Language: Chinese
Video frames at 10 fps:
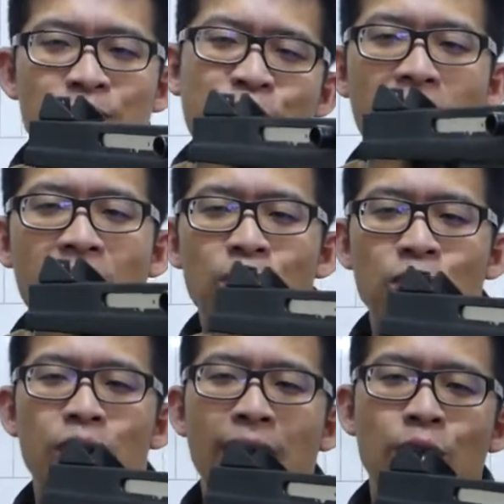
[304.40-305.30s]
着啪，我
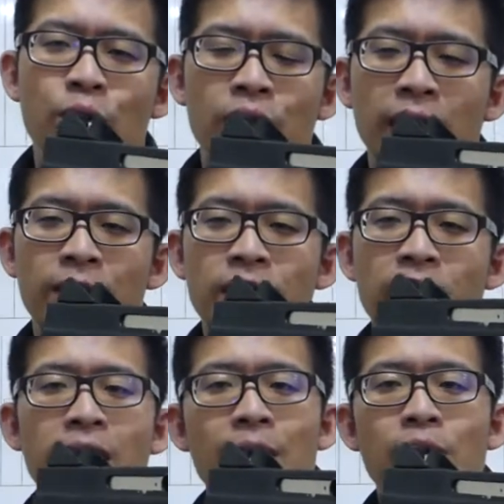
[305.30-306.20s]
就把它脱掉。
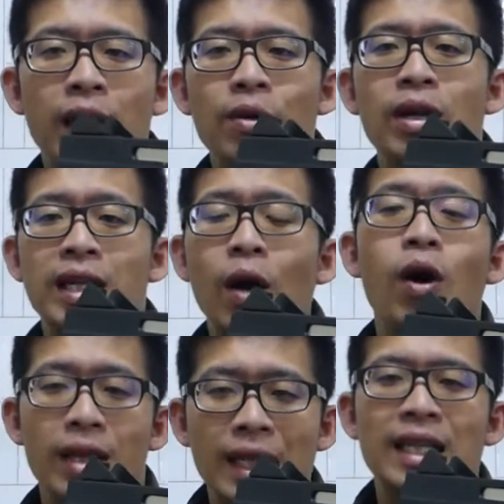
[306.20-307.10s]
M1A1 你要
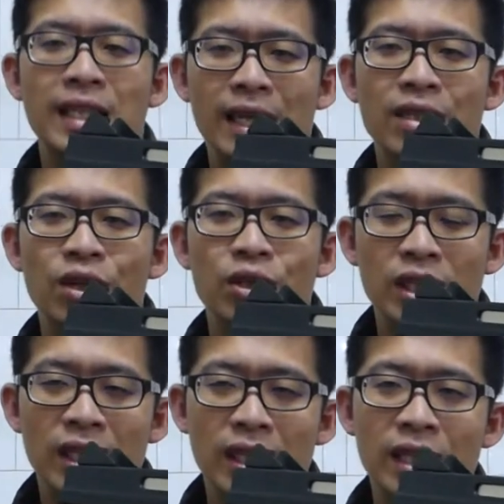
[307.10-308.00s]
换弹夹的时候，
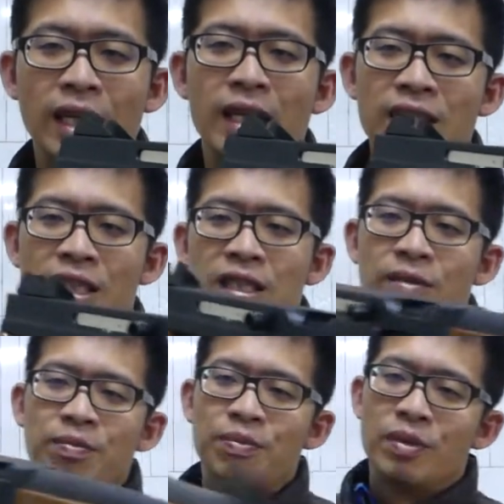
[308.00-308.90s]
记得是
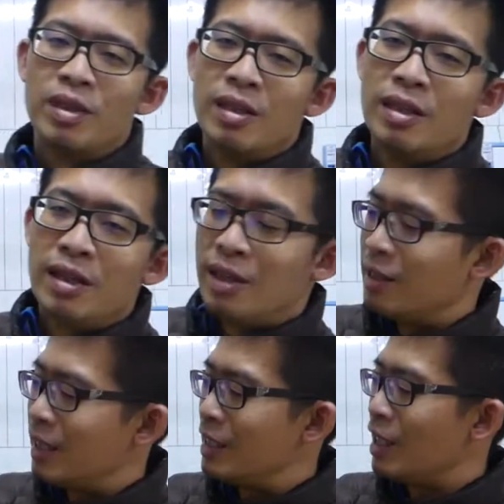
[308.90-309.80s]

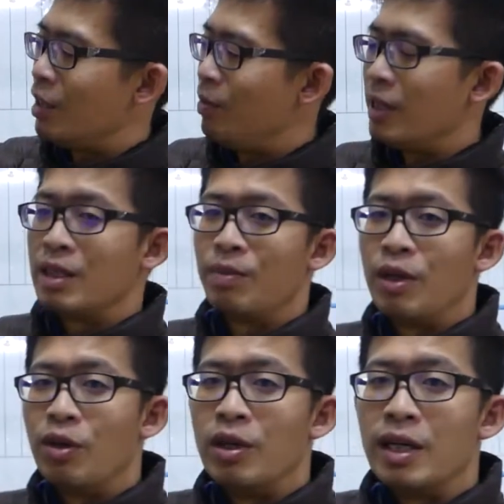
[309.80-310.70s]
在这一面，这
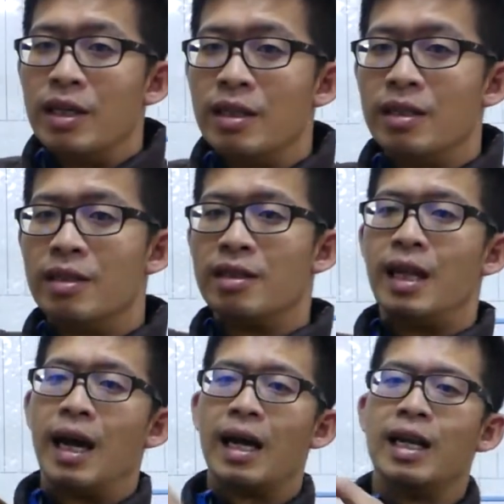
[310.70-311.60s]
边有一个，
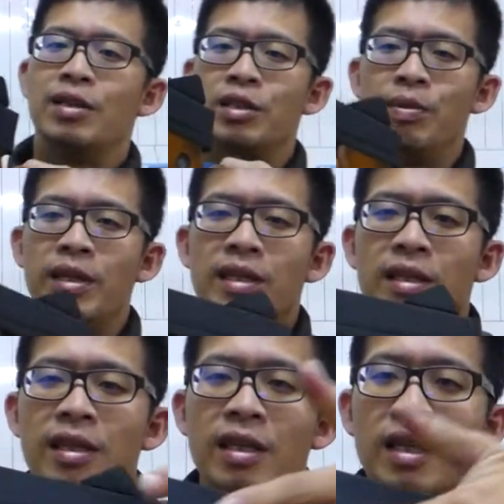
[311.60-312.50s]
大家看到这边
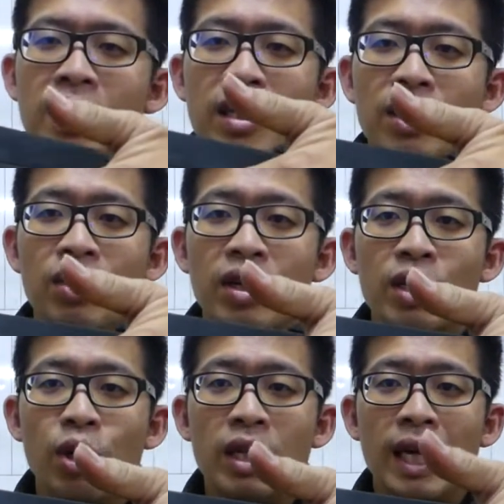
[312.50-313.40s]
有一个
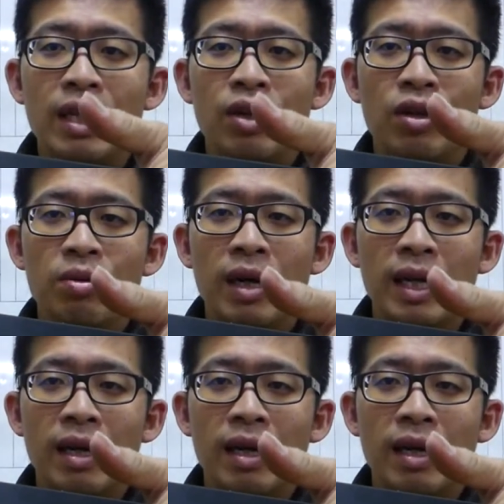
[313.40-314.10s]
退弹钮，有没有看